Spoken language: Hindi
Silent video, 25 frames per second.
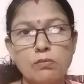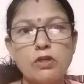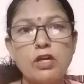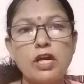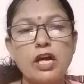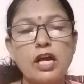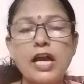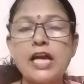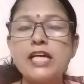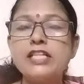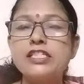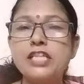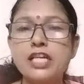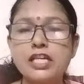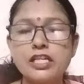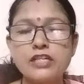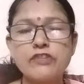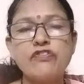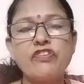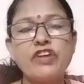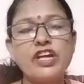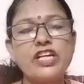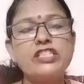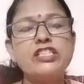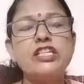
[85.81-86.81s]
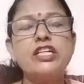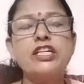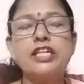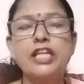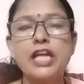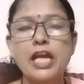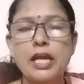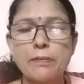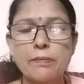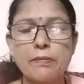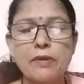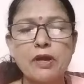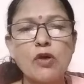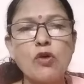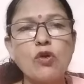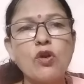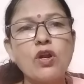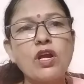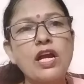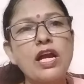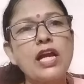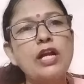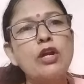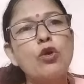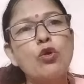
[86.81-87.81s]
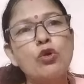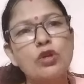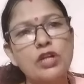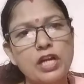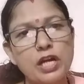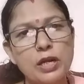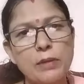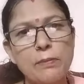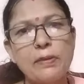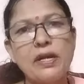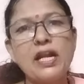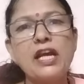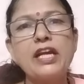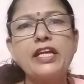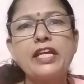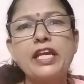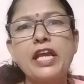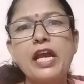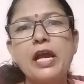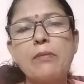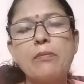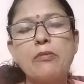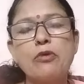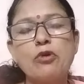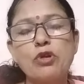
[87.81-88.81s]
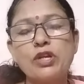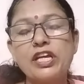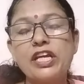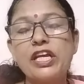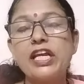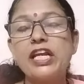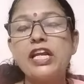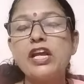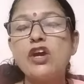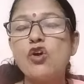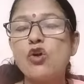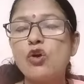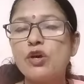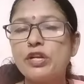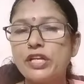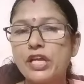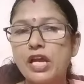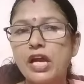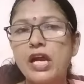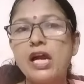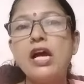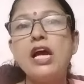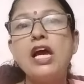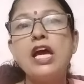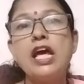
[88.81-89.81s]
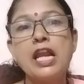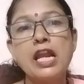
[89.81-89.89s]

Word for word: खराश या इन्फेक्शन टाइप का हो रखा है डॉक्टर ने मना किया बोलने के लिए और या